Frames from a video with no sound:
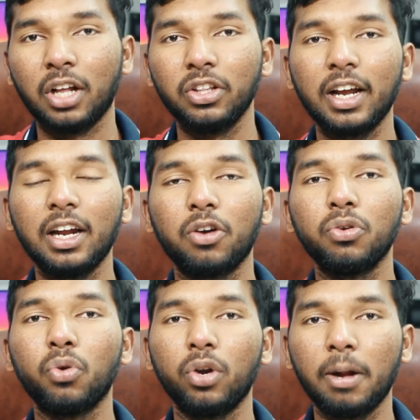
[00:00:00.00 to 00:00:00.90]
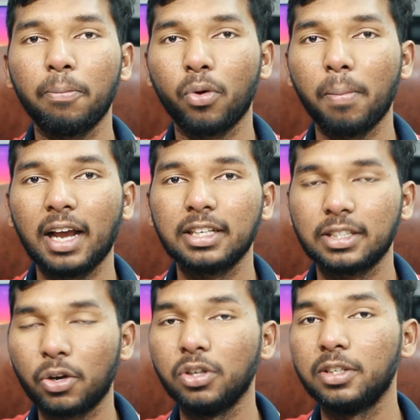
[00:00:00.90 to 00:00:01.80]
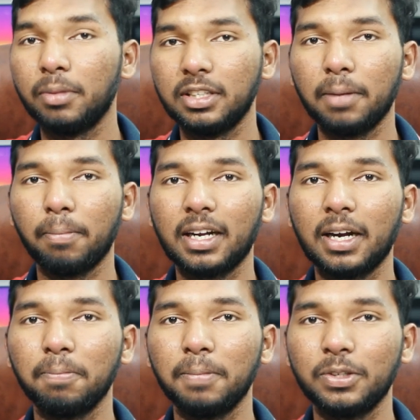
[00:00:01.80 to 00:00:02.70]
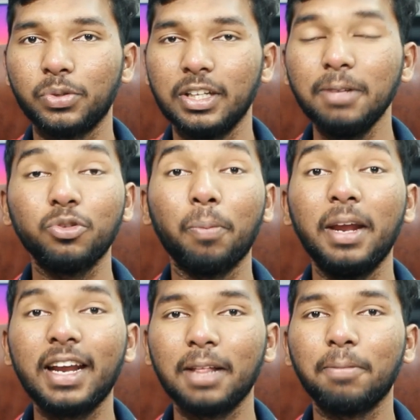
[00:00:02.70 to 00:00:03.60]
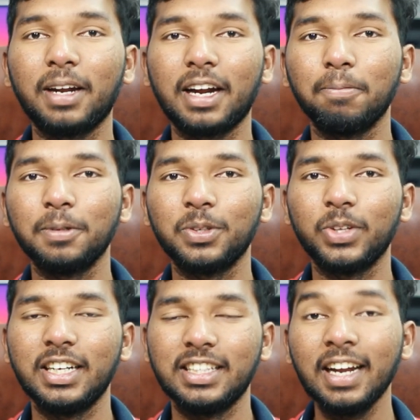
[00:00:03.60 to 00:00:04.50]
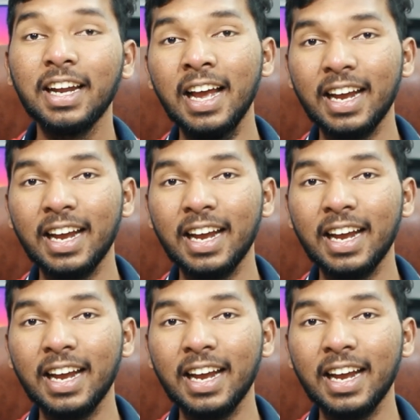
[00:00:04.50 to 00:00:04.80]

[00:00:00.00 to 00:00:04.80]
సో అందుకే నాకు నోట్ నైన్ ప్రో మ్యాక్స్ కొంచెం డిజైన్ బెటర్ అనిపిస్తుంది సో మీకేది బెటర్ అనిపిస్తుంది డిజైన్